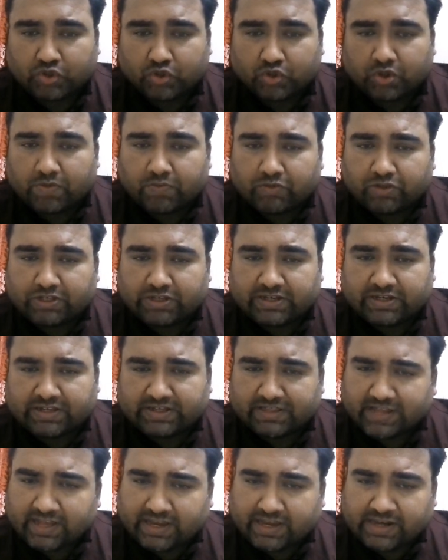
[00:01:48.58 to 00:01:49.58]
जो कि मुझे
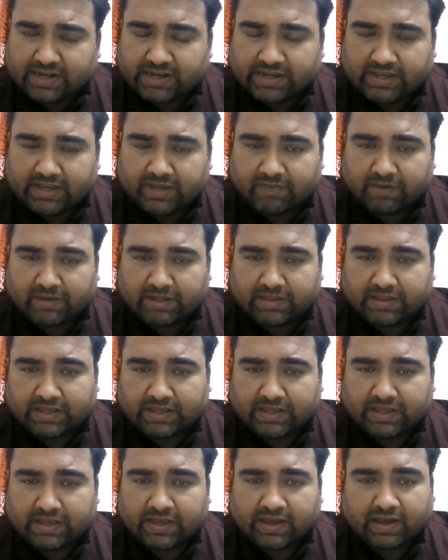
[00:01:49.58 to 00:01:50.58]
लगता है कि ठीक बात
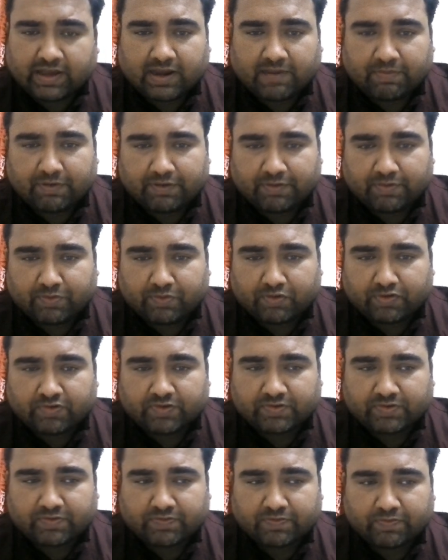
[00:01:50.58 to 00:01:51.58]
नहीं है अगर आप स्पोर्ट्स
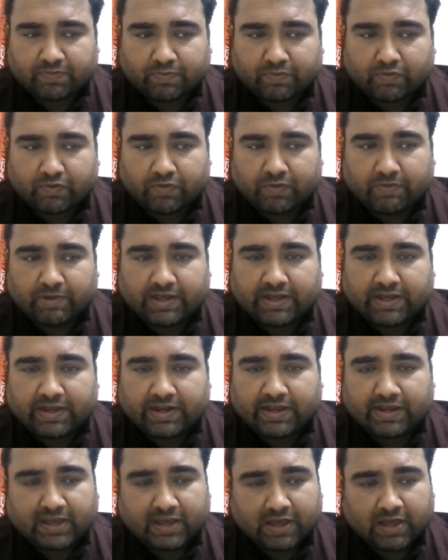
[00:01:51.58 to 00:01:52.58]
मूवी बना
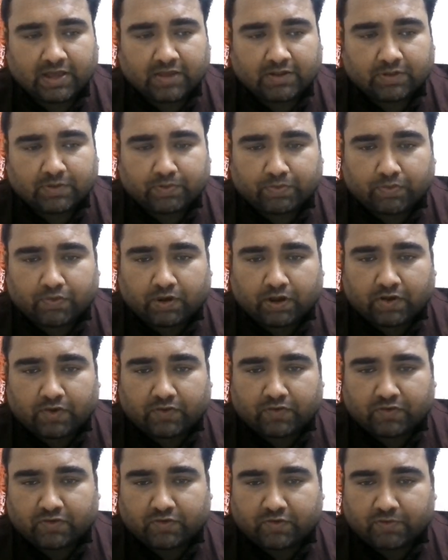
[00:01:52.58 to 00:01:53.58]
रहे हैं तो पूरा
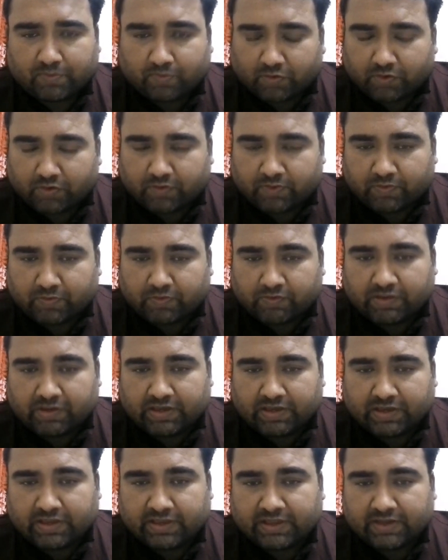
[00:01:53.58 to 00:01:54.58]
उसको स्पोर्ट्स मूवी
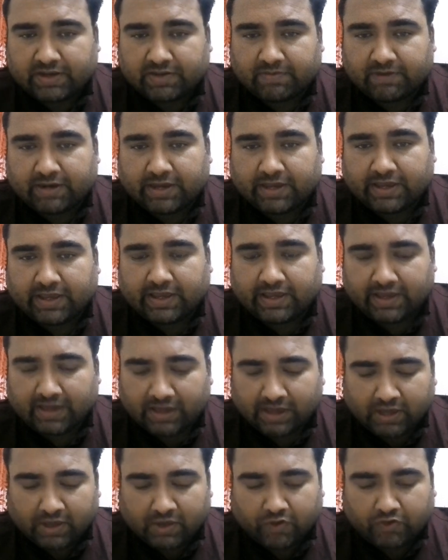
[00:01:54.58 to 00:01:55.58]
की तरह बनाइए
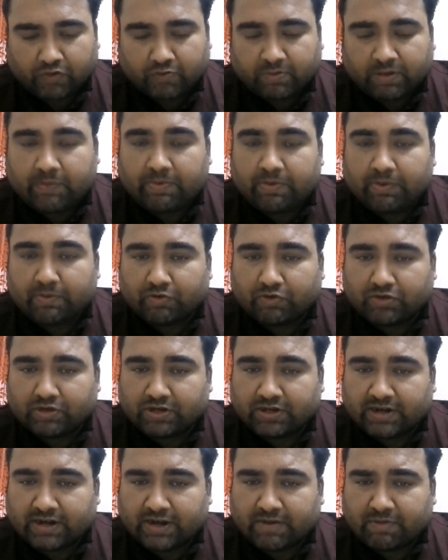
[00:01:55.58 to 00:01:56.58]
उसमें आप
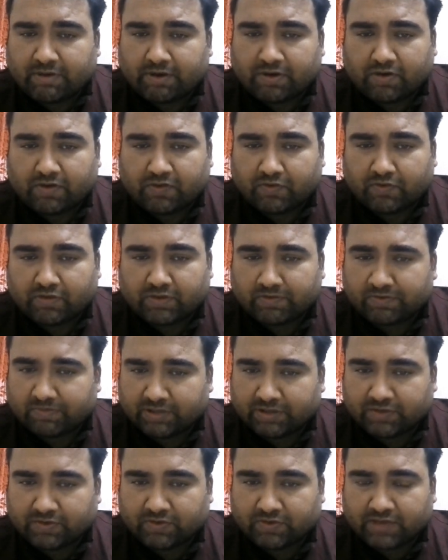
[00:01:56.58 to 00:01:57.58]
इमोशनल ड्रामा और वो सब
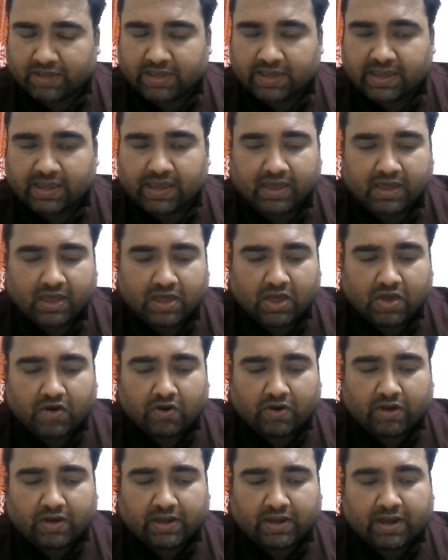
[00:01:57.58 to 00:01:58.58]
मत घुसाइए
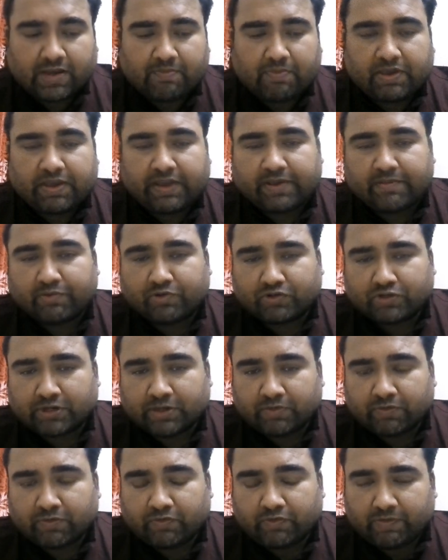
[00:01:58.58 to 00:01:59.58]
और अगर आप एक
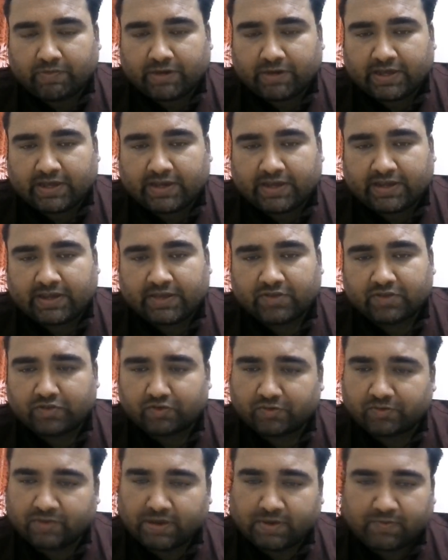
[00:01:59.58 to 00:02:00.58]
इमोशनल मूवी बना रहे हैं तो
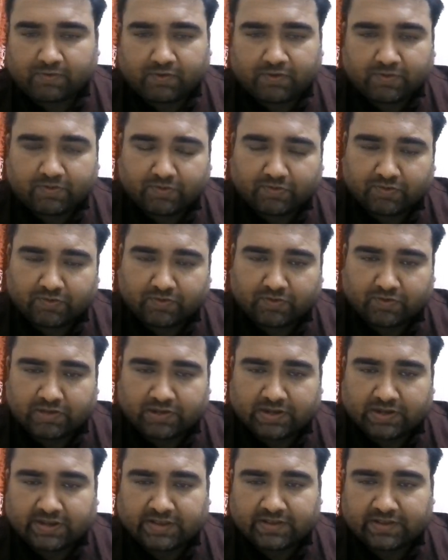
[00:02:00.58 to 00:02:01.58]
उसमें आपको स्पोर्ट्स
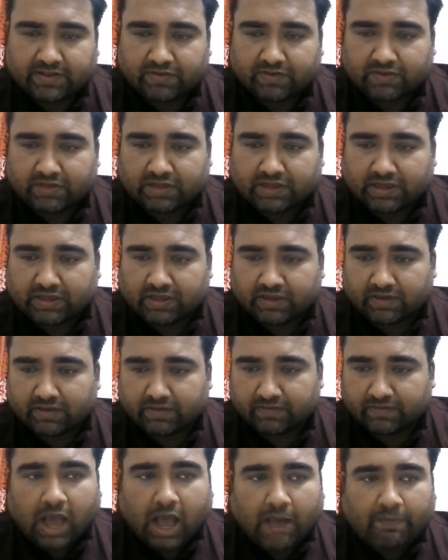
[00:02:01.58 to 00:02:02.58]
घुसाने की ज़रूरत नहीं है
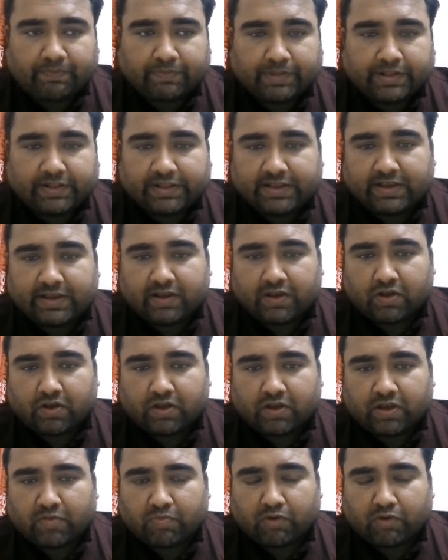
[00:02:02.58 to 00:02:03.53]
आपने देखा होगा कि